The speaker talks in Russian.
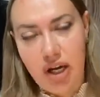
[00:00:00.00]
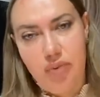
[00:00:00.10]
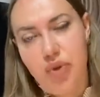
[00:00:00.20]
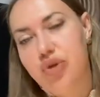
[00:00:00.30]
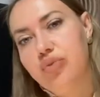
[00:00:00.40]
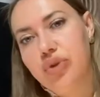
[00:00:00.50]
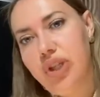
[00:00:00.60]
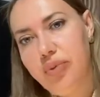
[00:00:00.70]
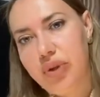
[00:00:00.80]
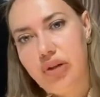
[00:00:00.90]
Почему
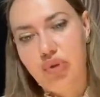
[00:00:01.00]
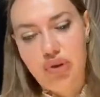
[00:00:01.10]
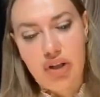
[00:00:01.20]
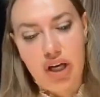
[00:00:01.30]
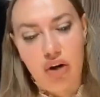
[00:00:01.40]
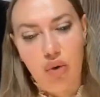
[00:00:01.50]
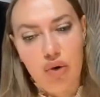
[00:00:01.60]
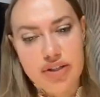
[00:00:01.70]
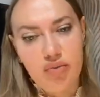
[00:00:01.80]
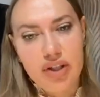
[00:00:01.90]
три? Потому что
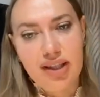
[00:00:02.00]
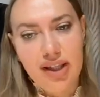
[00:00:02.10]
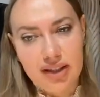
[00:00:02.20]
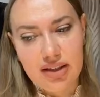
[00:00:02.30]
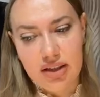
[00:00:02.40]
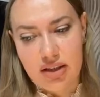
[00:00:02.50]
Козима III,